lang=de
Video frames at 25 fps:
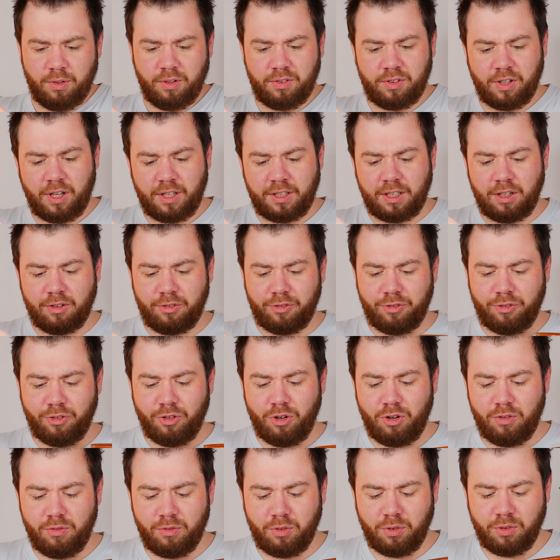Würde ich sagen, dann
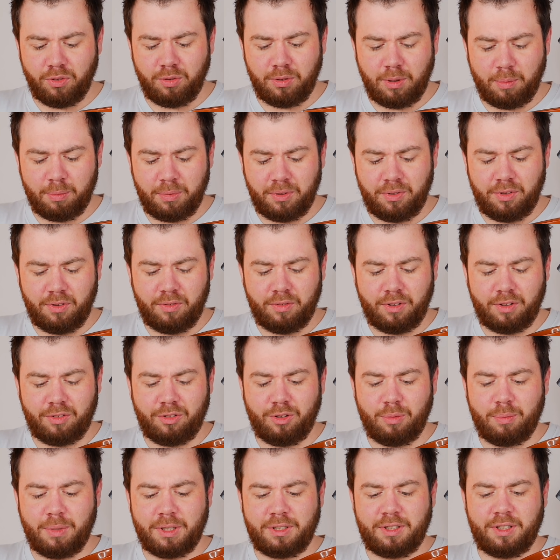füllen wir uns mal ein bisschen was
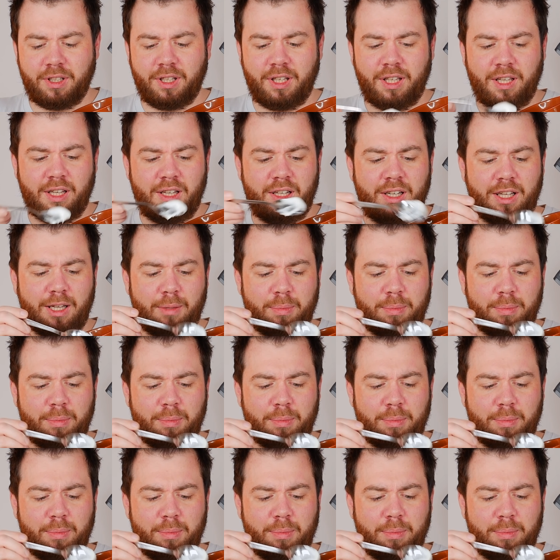vom Material